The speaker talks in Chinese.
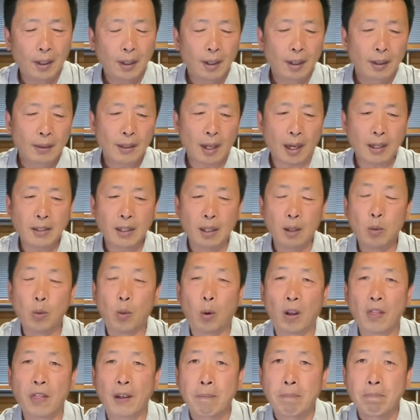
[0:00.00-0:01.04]
那英
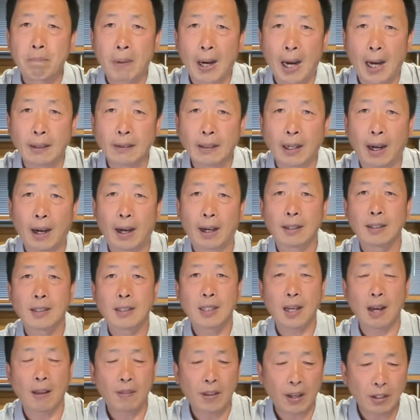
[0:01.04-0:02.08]
国怎么办呢？
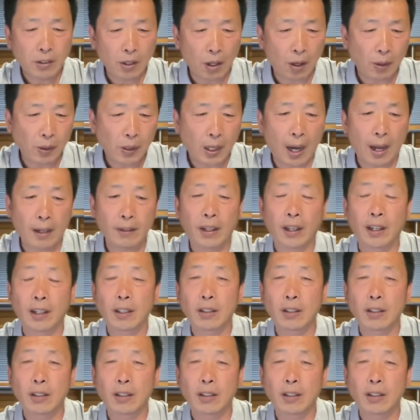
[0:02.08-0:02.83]
现在就要看那个